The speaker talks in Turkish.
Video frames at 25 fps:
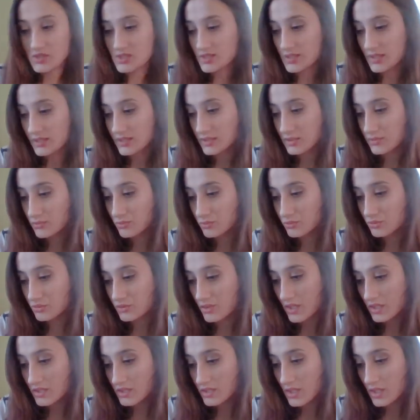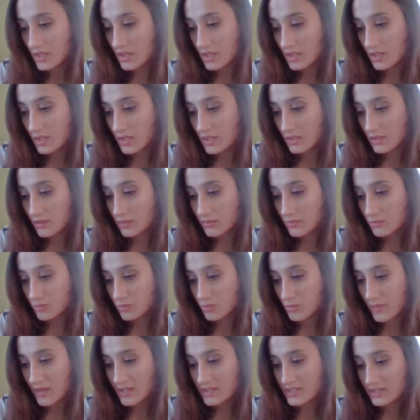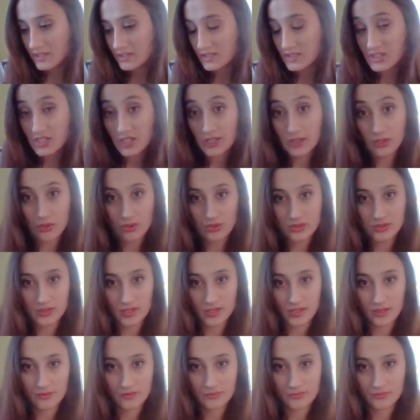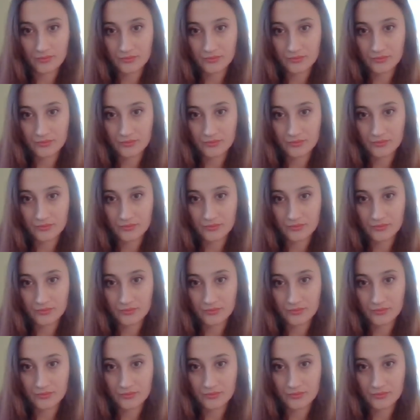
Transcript: Sanırım bunlar e, bu bahsettiği şey gönye.